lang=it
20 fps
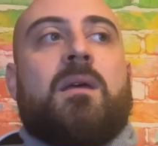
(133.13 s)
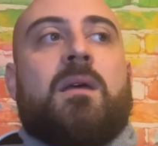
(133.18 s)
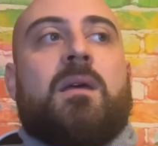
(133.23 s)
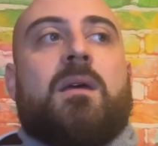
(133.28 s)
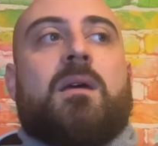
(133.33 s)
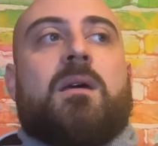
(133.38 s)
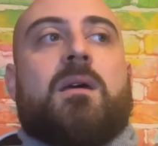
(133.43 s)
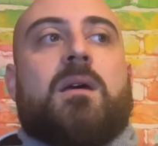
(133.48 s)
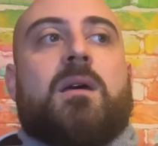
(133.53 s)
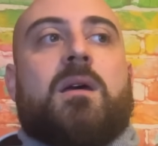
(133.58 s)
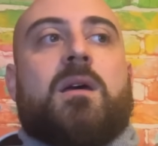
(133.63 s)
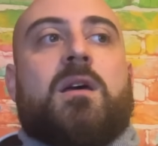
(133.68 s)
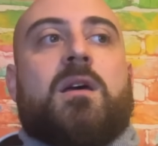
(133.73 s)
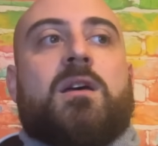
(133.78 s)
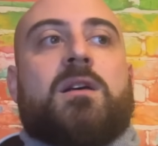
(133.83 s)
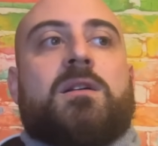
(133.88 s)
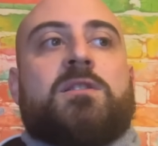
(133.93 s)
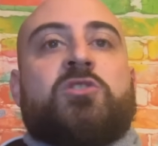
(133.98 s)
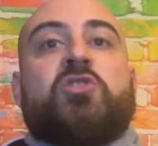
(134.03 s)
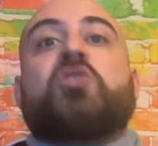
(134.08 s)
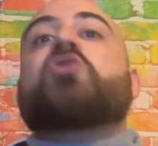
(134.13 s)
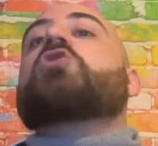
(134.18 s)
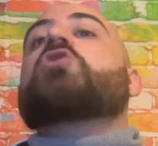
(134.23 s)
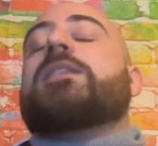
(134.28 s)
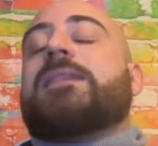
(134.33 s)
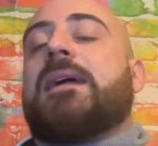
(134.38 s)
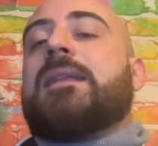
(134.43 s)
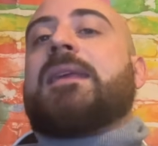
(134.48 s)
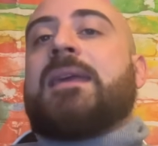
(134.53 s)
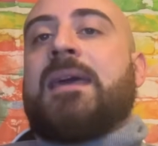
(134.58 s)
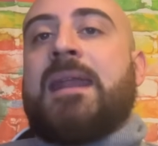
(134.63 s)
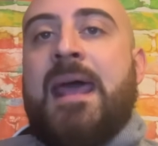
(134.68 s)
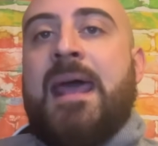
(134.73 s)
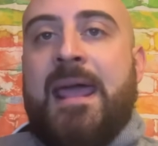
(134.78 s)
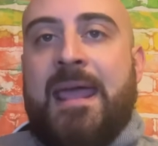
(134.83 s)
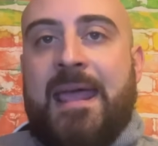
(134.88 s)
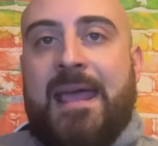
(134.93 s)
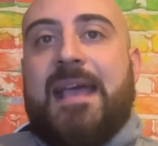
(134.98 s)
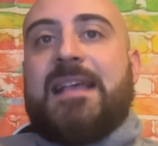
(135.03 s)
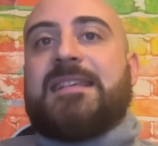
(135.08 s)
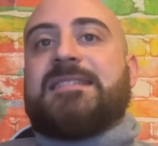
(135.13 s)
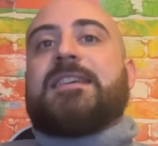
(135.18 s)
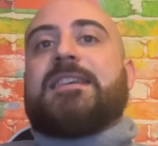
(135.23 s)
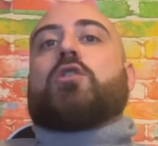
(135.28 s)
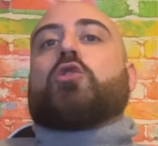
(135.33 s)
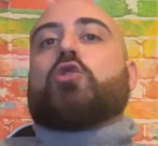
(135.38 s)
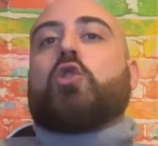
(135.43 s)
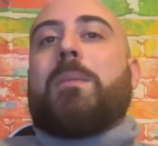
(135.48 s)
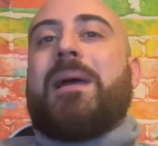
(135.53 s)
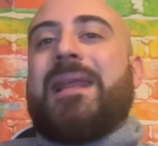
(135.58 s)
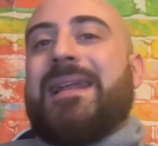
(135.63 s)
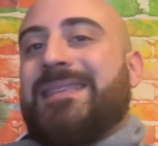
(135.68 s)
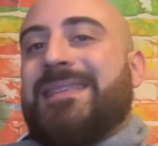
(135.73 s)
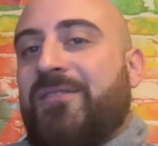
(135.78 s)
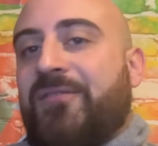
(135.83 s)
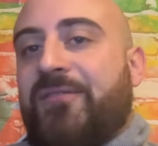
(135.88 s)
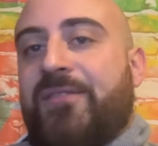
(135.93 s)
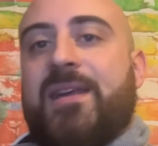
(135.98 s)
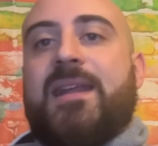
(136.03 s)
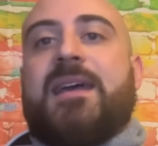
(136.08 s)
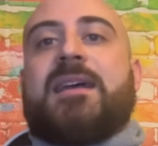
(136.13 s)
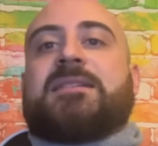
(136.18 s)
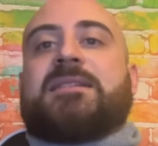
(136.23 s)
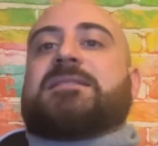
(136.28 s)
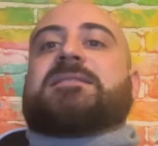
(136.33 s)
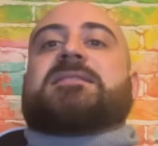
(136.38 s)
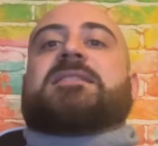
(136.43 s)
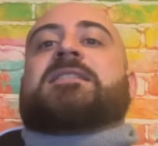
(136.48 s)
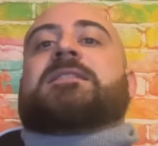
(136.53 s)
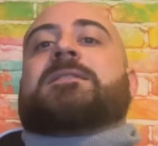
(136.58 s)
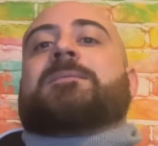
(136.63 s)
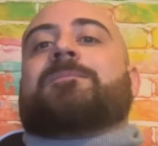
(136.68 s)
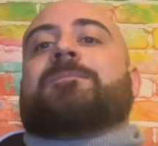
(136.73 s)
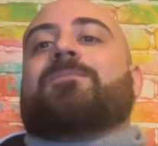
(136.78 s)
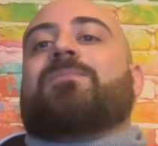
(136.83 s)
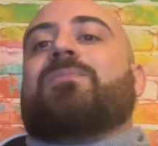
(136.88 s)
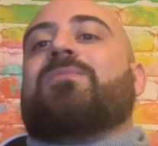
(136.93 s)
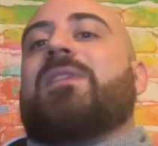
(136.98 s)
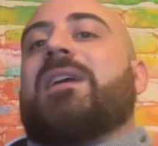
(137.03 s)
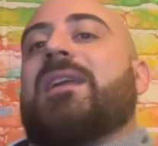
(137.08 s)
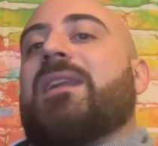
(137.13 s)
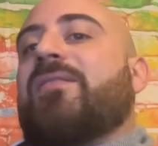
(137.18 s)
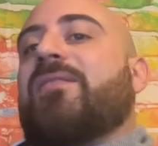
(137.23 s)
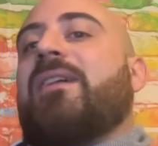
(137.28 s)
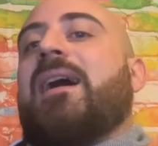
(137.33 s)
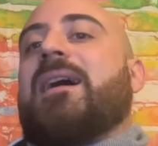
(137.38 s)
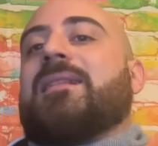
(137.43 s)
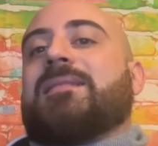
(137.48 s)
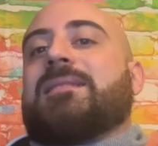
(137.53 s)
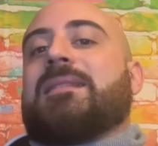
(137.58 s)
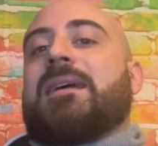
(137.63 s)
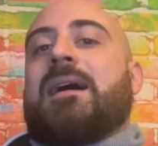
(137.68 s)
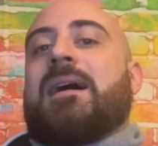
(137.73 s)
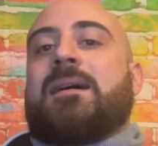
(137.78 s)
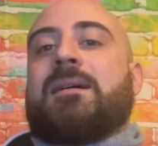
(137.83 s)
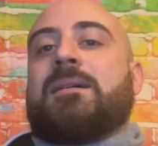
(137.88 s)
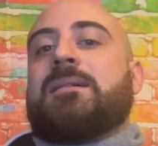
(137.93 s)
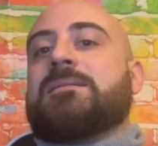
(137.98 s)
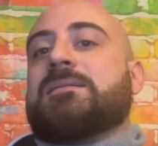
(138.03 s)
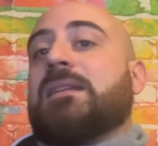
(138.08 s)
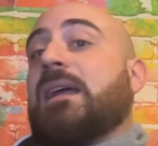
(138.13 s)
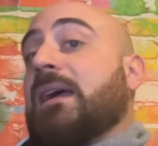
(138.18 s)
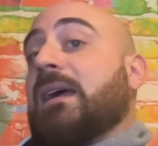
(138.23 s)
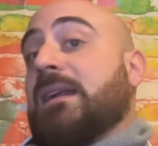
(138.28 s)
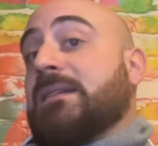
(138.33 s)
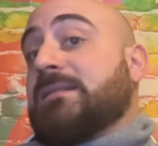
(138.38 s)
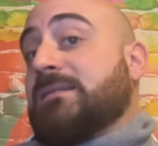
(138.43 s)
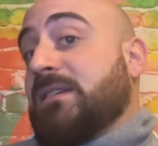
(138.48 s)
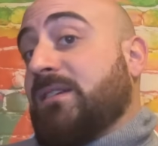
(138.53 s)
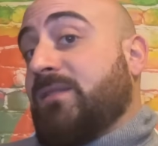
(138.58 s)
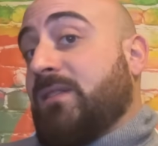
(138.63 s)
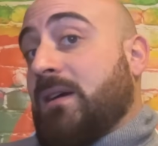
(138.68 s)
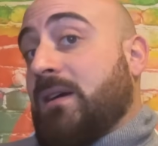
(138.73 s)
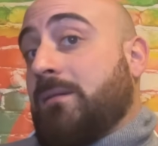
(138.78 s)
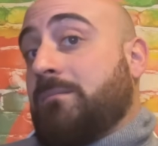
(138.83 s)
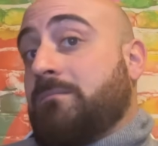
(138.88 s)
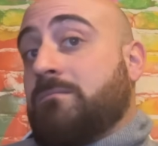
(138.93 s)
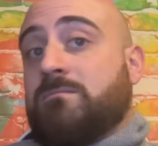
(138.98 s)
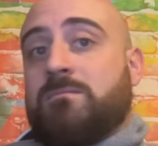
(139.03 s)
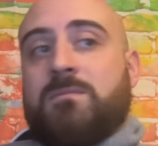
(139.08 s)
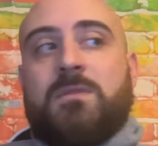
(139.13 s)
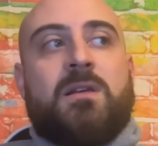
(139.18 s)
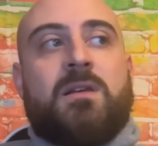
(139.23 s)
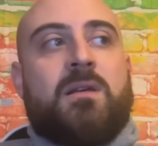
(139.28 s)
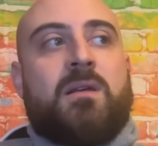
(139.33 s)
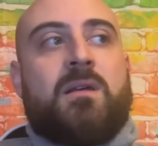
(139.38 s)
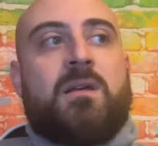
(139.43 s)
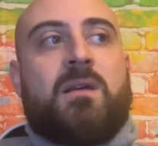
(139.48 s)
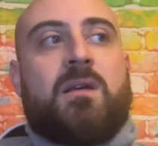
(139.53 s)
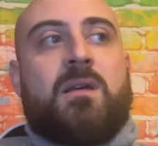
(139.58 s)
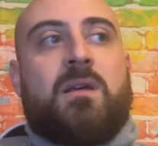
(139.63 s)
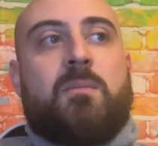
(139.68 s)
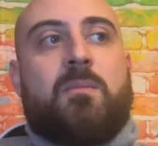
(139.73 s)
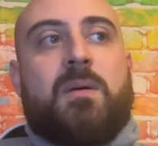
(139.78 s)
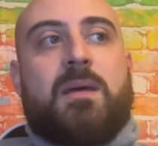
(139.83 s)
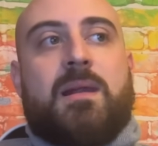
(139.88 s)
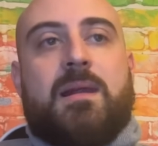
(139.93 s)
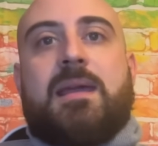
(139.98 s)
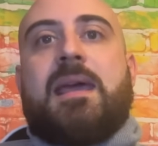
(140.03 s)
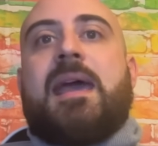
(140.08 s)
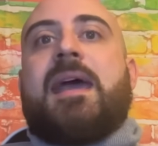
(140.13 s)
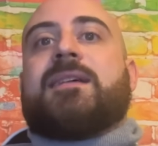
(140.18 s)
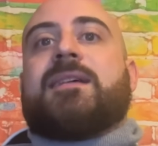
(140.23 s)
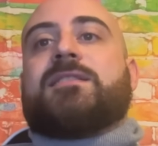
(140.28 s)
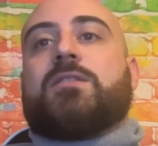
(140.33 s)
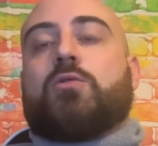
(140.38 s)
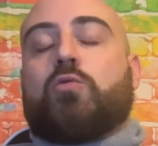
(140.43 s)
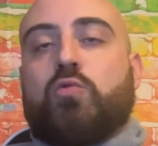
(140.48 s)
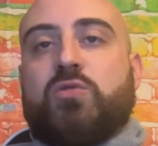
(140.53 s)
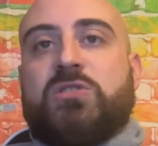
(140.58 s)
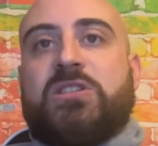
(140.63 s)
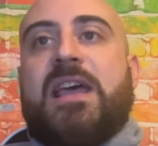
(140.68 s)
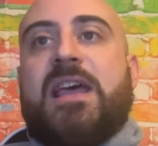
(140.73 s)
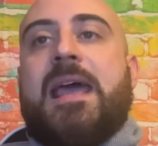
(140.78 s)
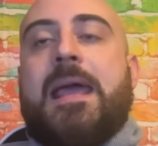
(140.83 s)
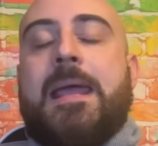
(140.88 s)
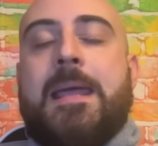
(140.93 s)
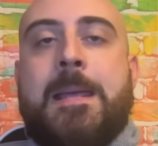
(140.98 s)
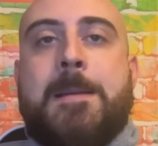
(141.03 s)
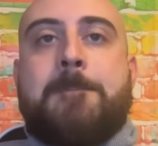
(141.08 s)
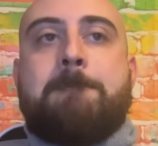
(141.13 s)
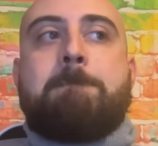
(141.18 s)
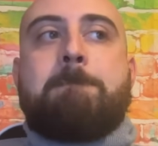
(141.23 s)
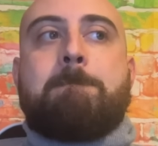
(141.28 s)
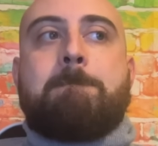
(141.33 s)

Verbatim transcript: Eh, c'è da dire che secondo me la differenza viene fatta dalla classifica. Perché se tu sei